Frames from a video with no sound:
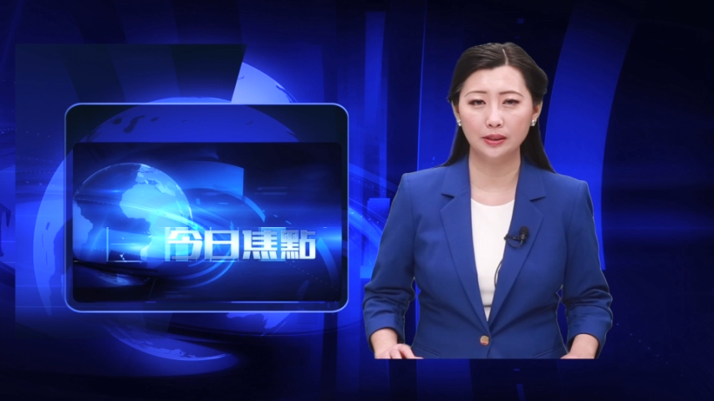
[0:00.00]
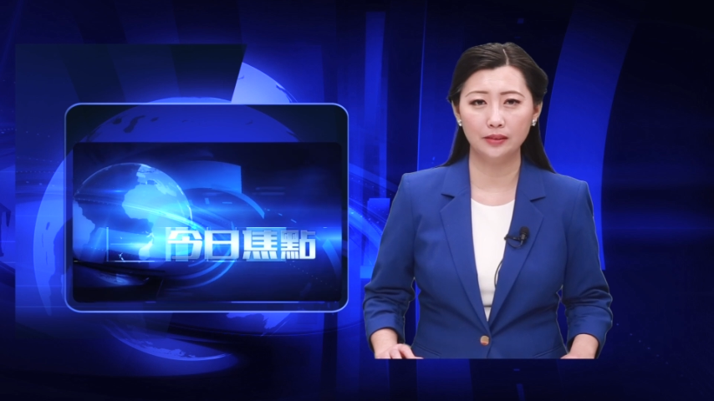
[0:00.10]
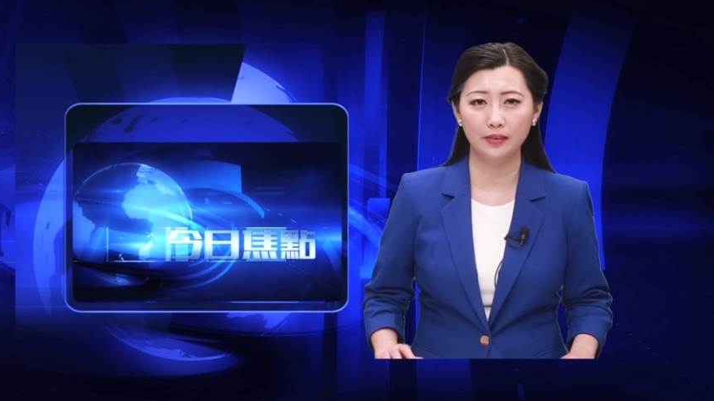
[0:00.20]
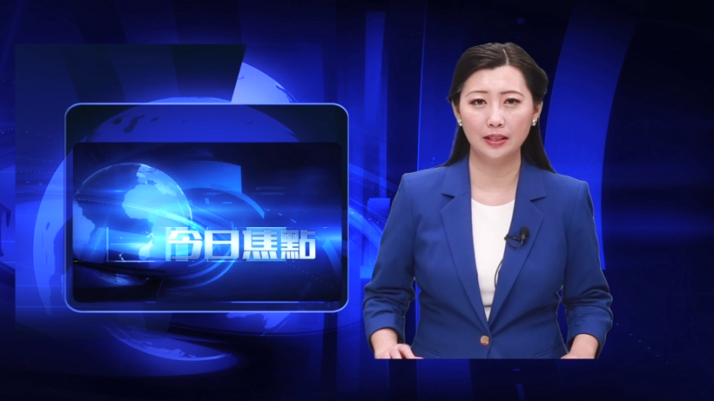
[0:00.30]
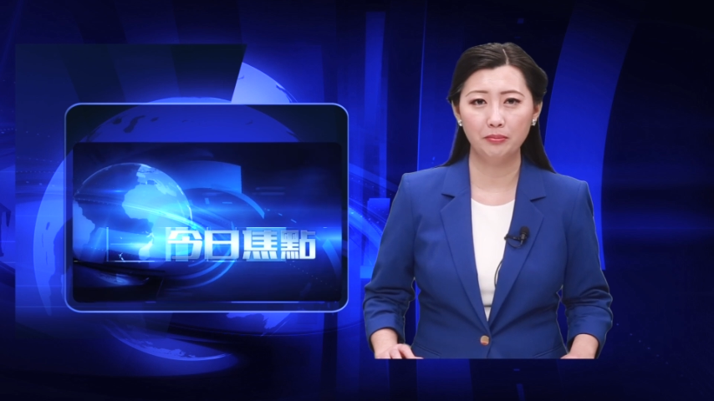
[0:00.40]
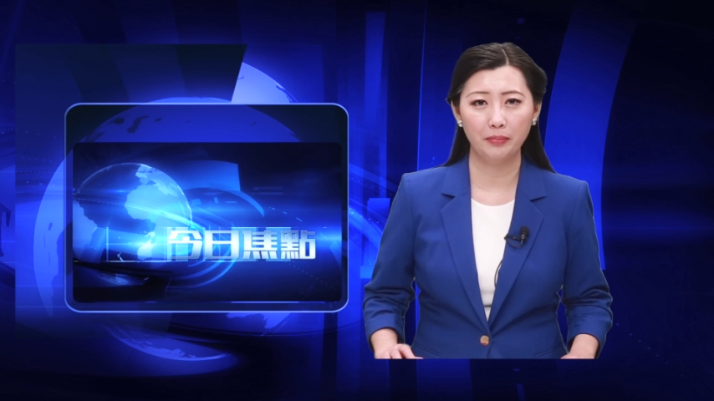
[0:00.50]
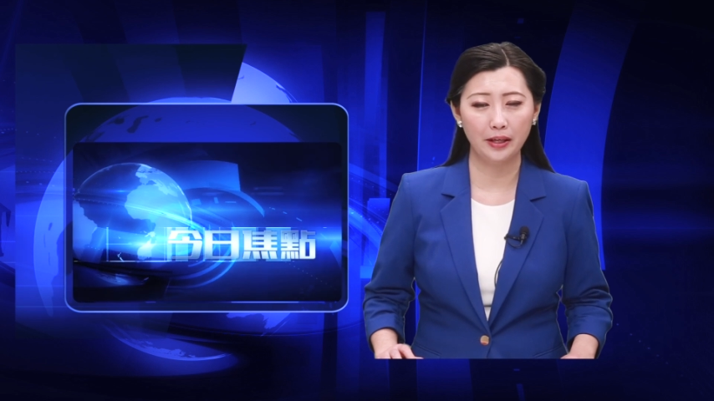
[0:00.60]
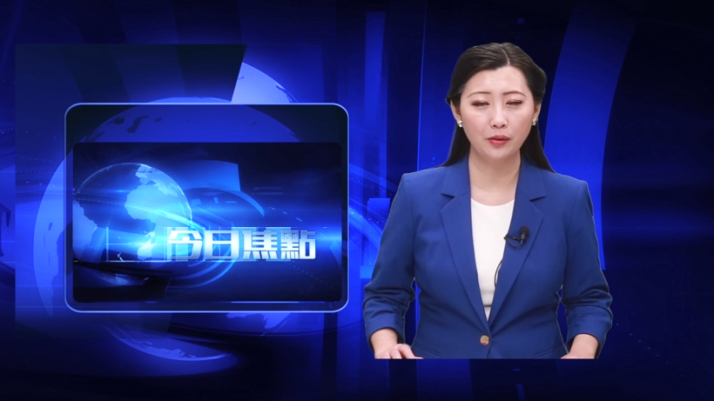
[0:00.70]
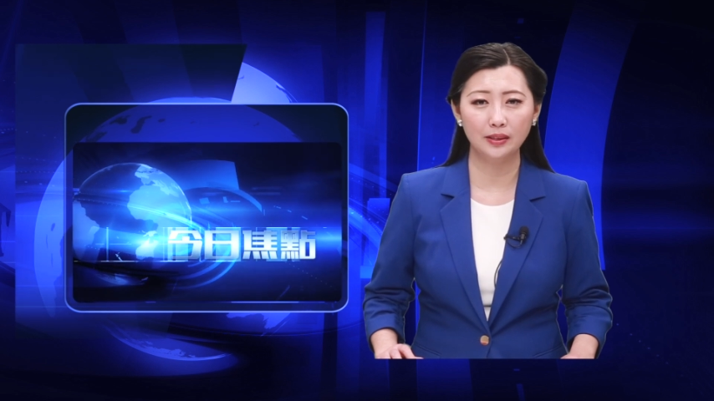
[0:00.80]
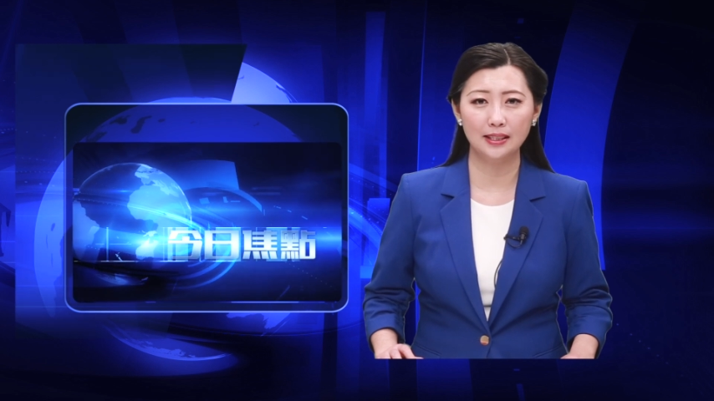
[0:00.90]
过新闻，没
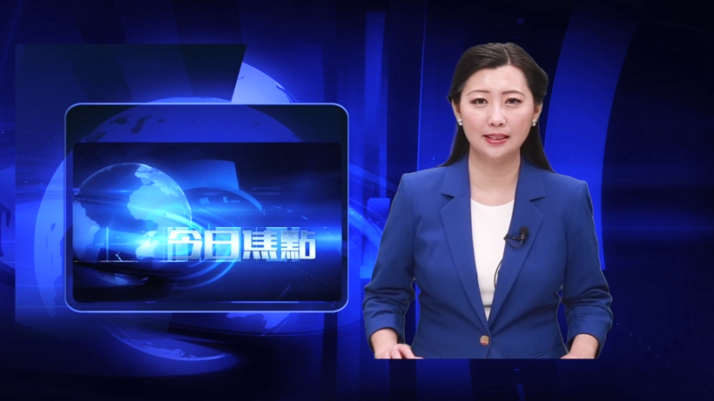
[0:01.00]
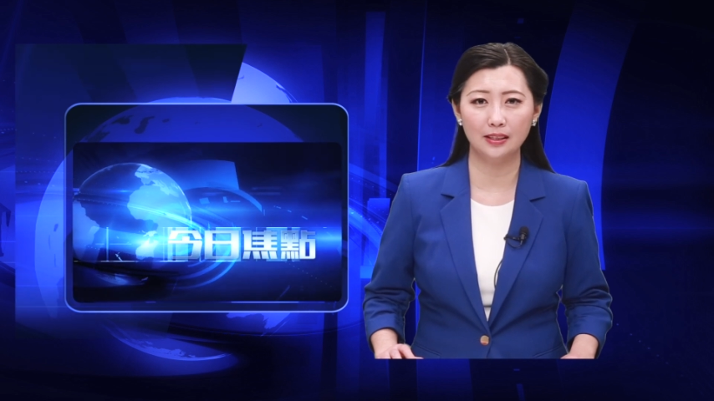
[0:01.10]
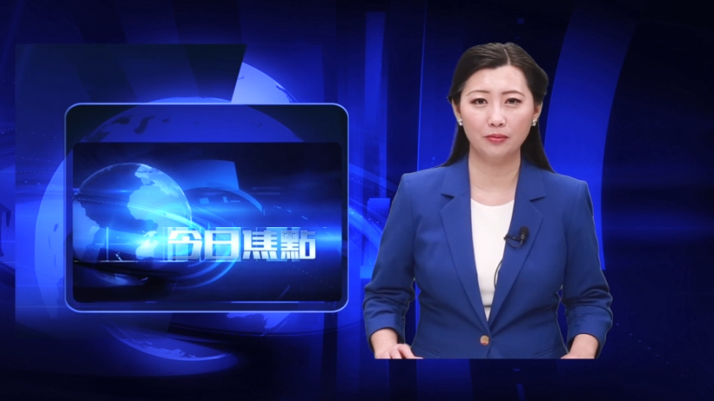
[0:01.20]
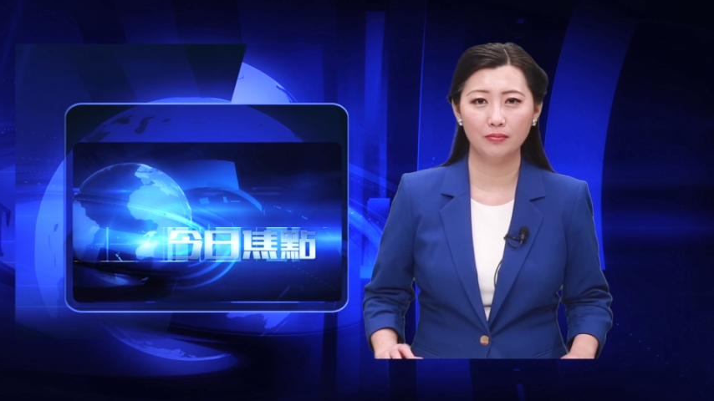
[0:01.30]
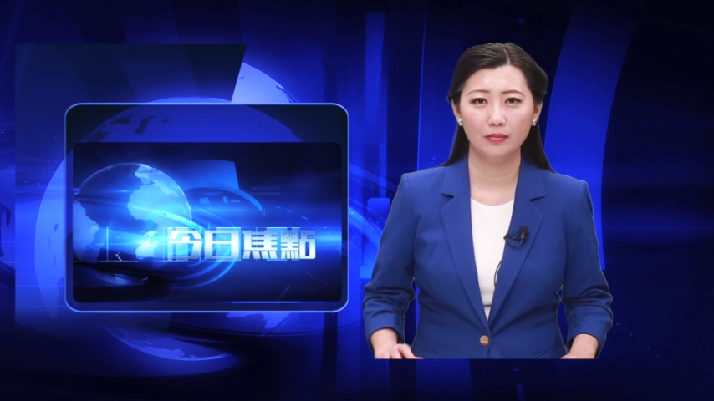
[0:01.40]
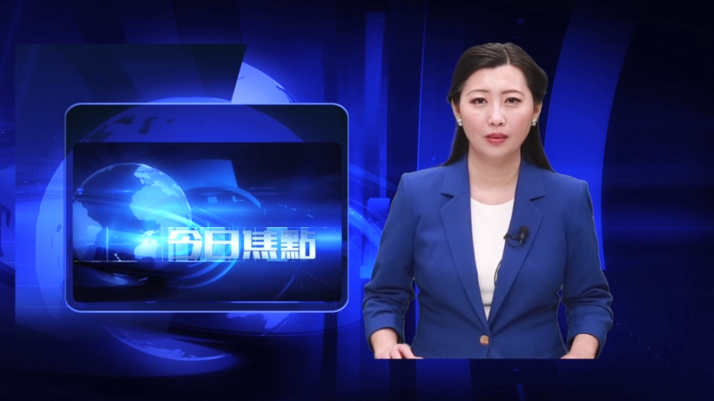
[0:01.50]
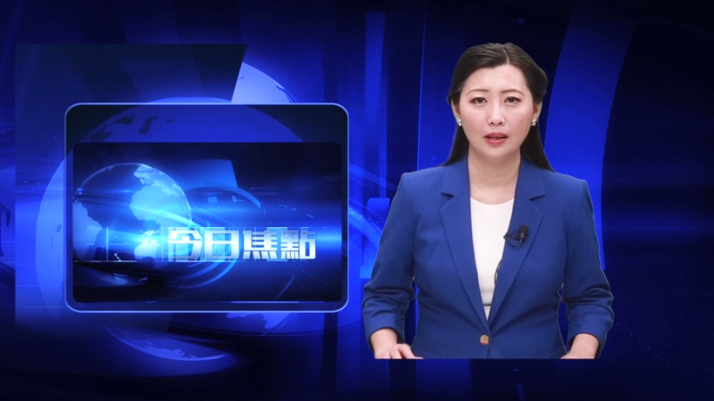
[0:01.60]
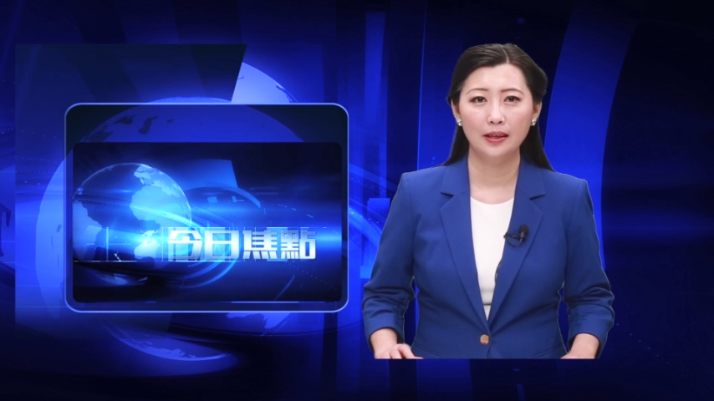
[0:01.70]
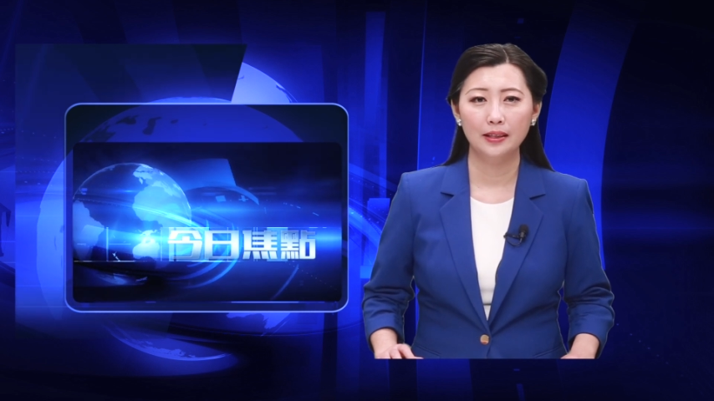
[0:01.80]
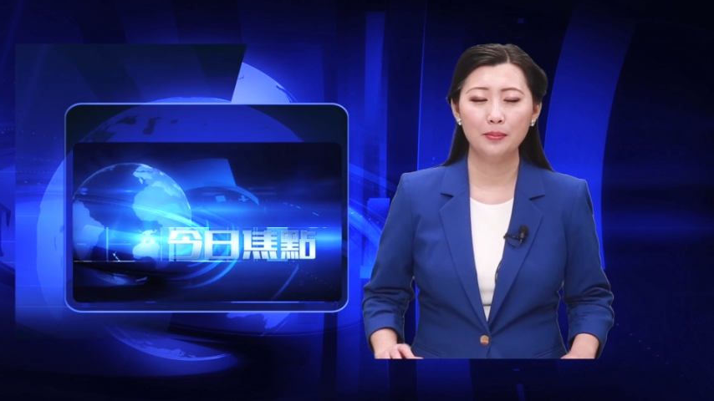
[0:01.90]
有疫
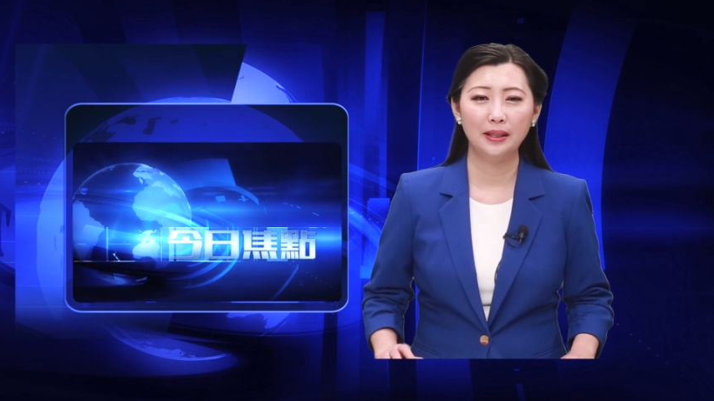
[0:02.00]
情。”一